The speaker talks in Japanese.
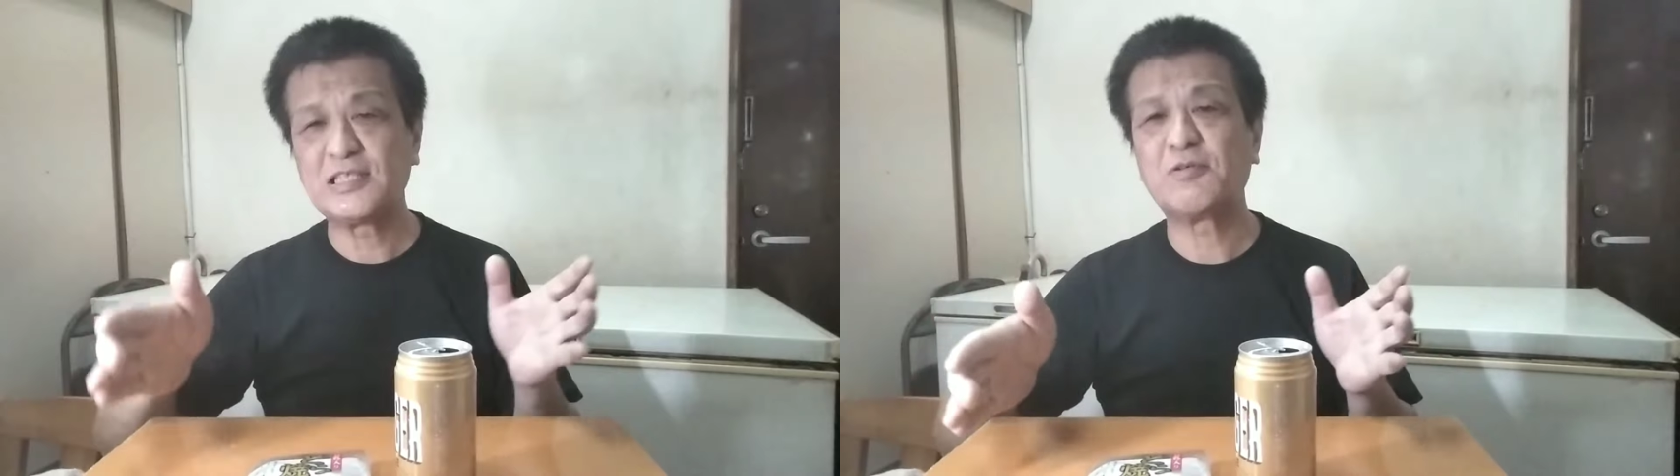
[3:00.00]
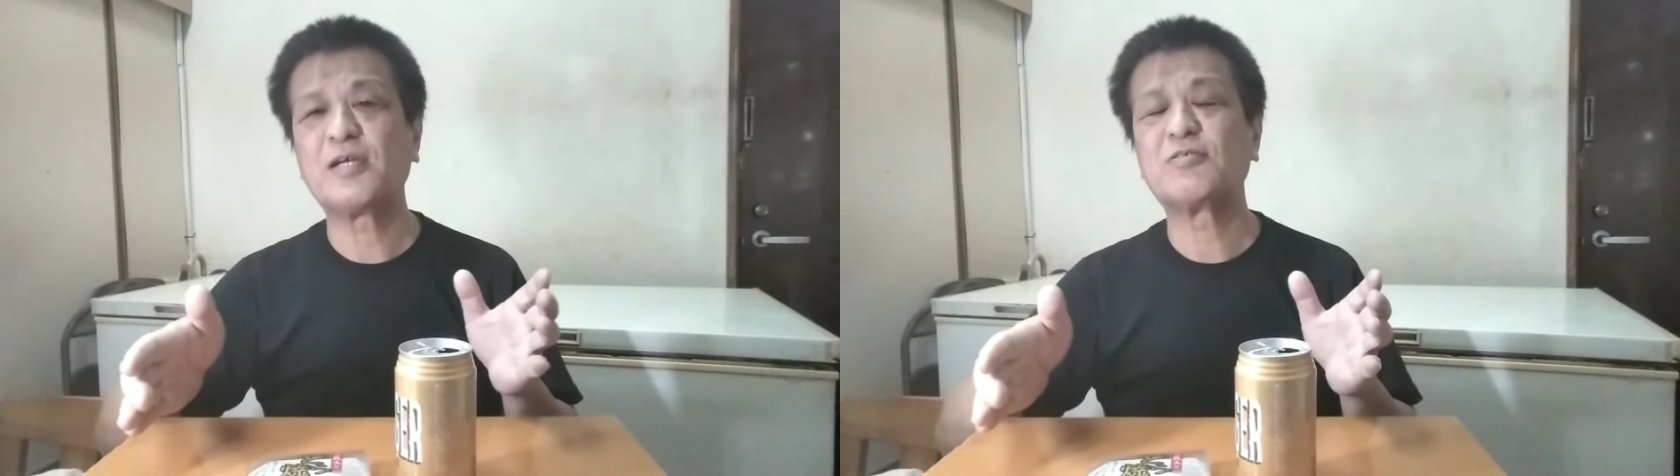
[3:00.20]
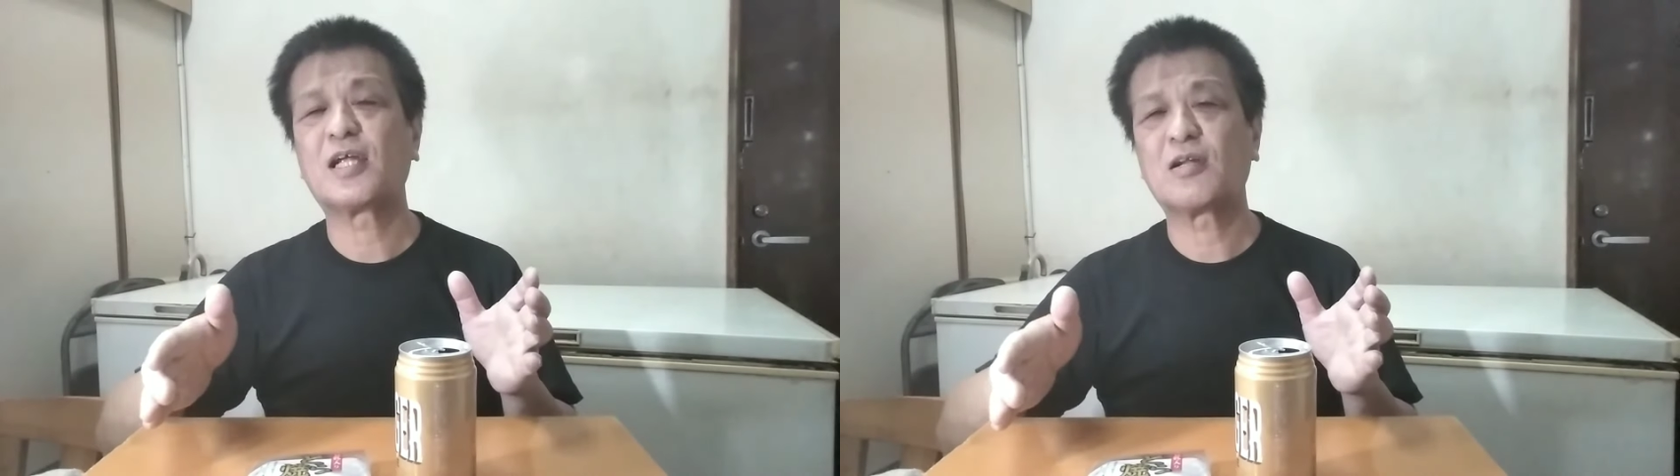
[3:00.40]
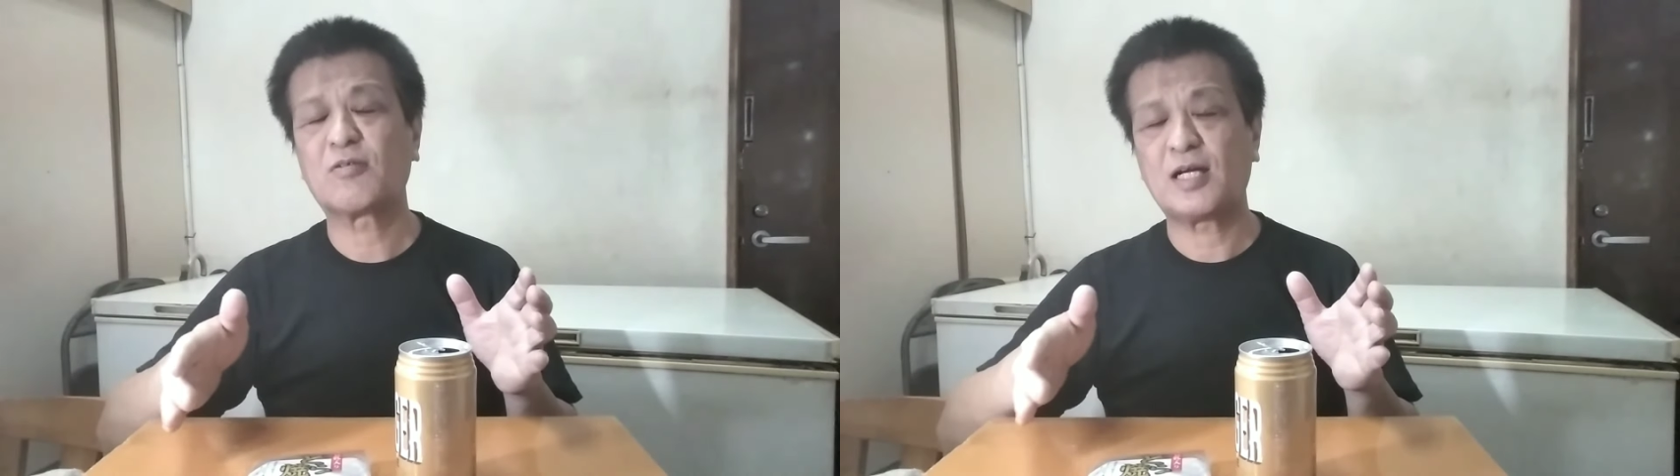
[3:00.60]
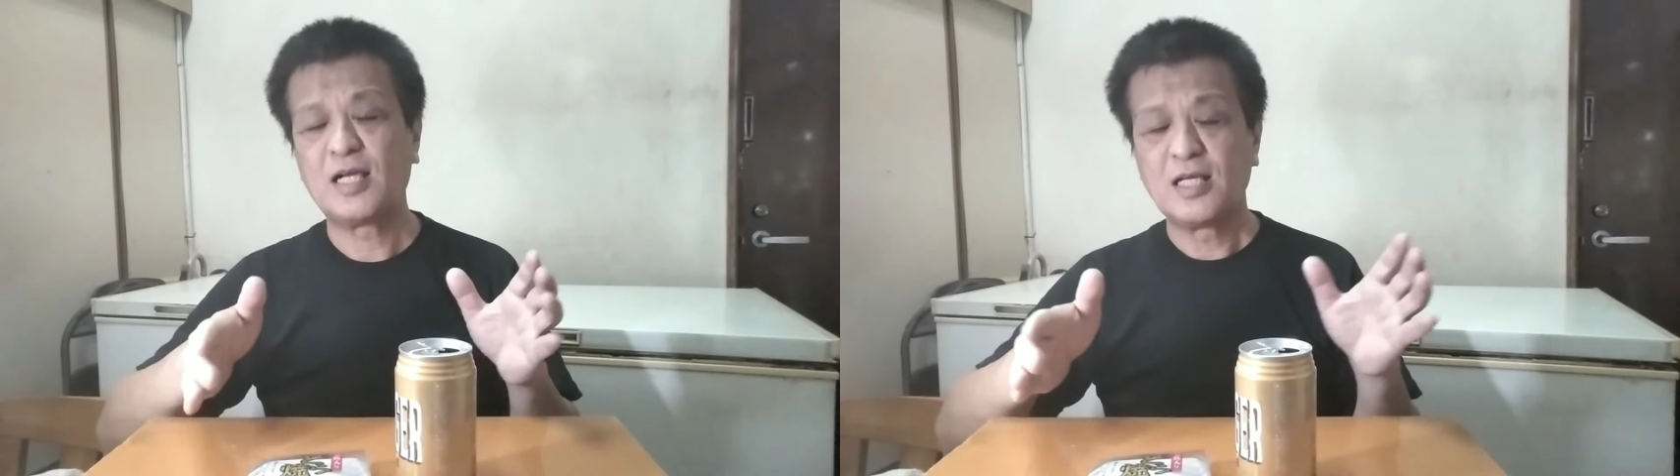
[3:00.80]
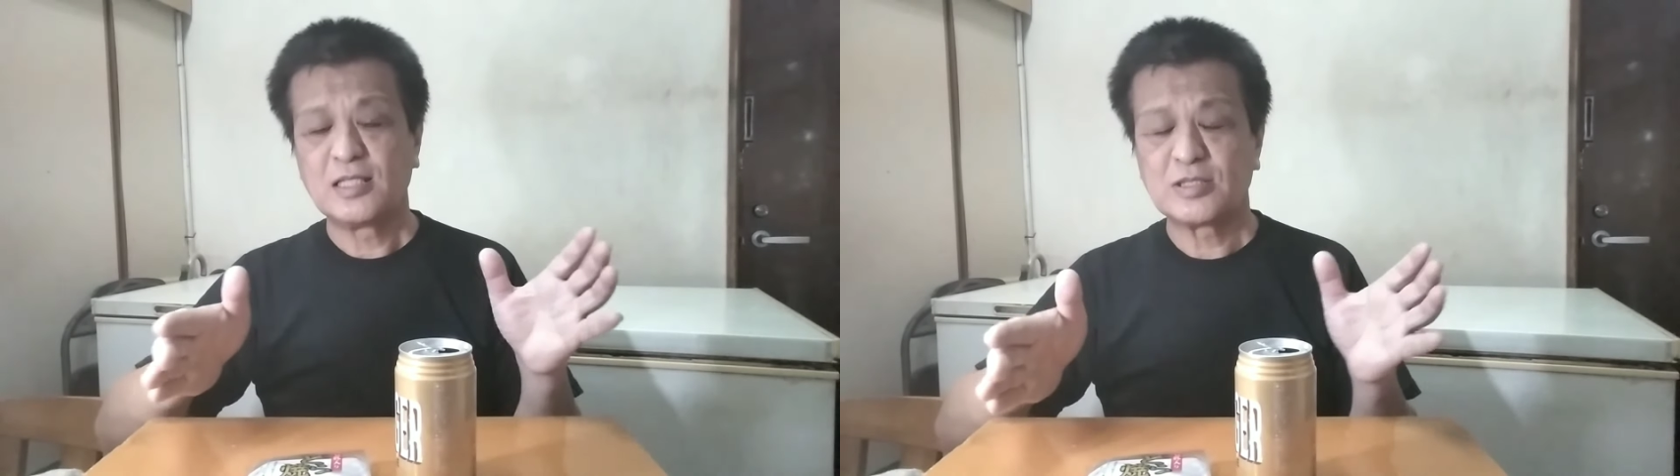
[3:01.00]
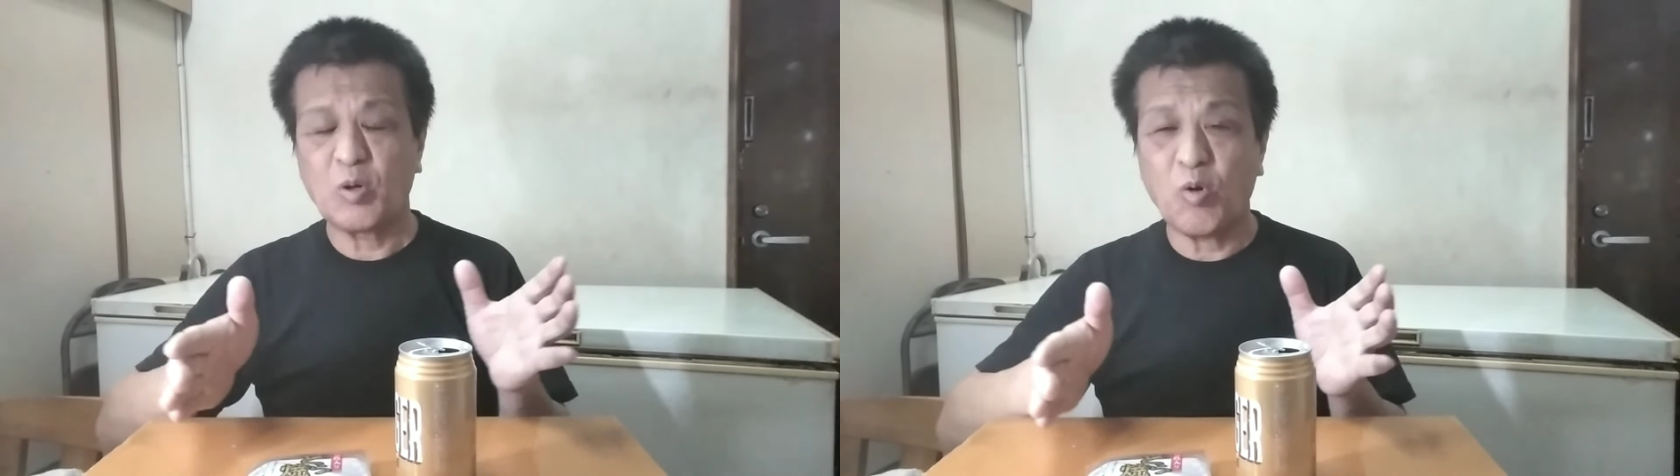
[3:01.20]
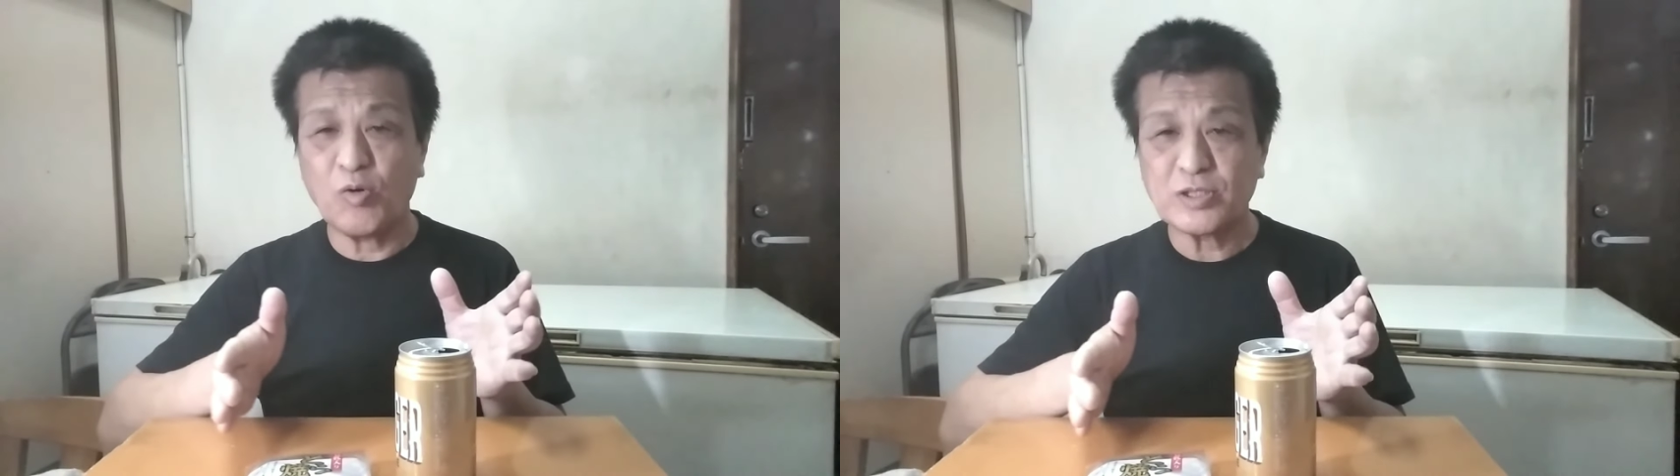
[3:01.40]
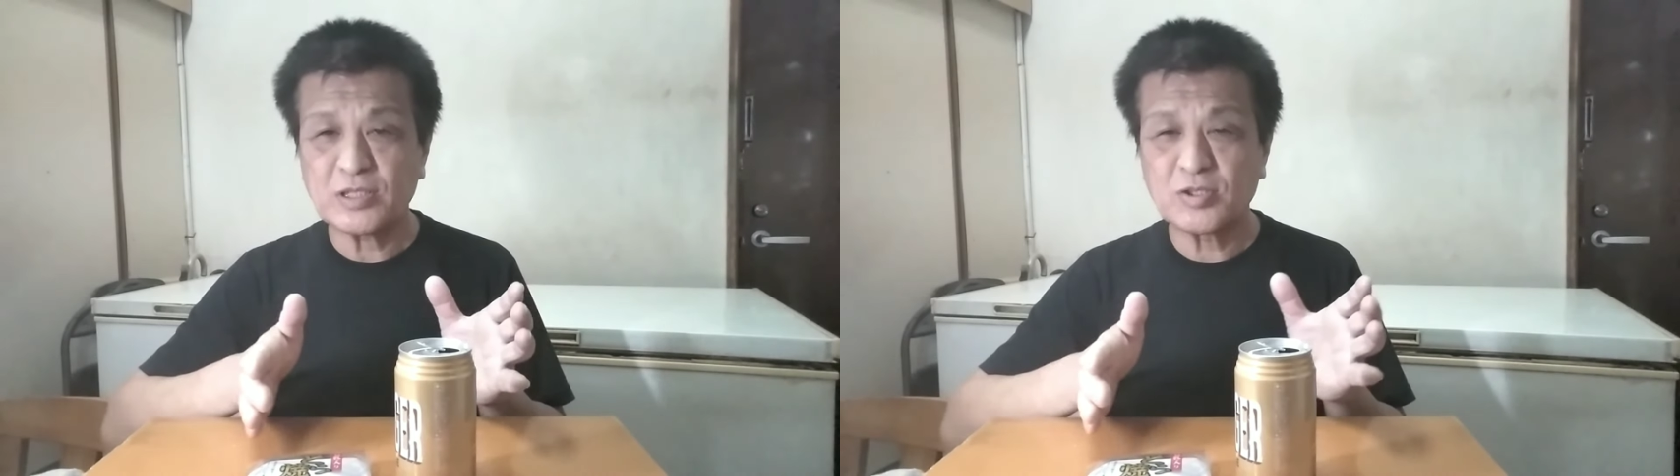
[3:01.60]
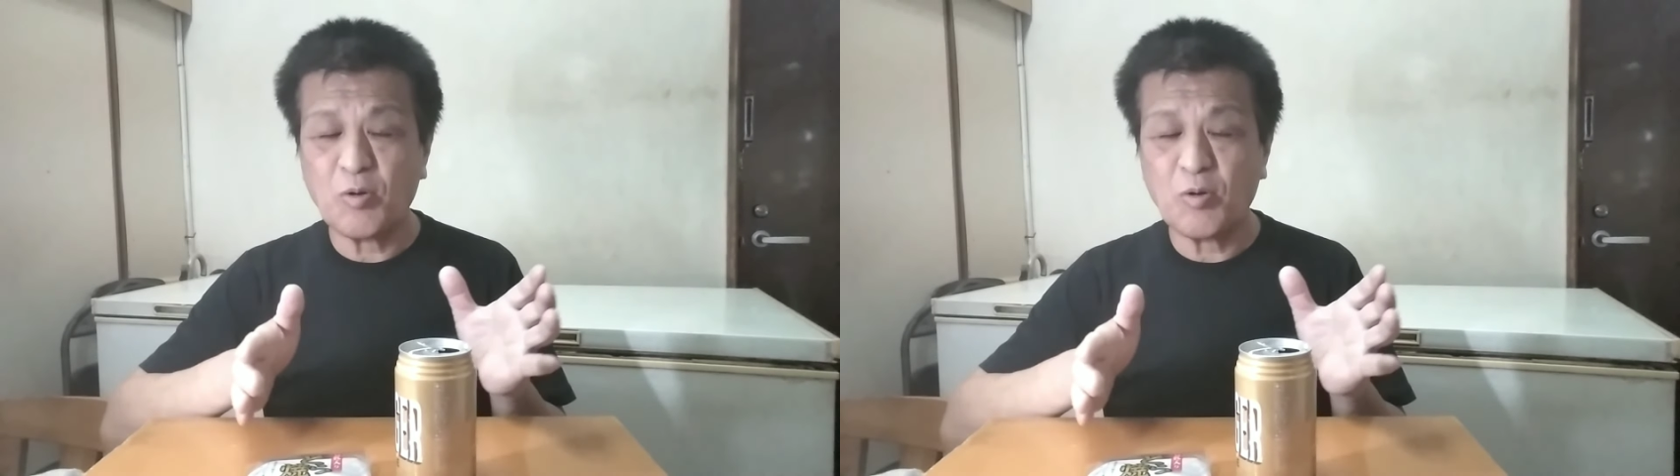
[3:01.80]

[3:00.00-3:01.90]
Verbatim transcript: 賃はいくらなのか総合し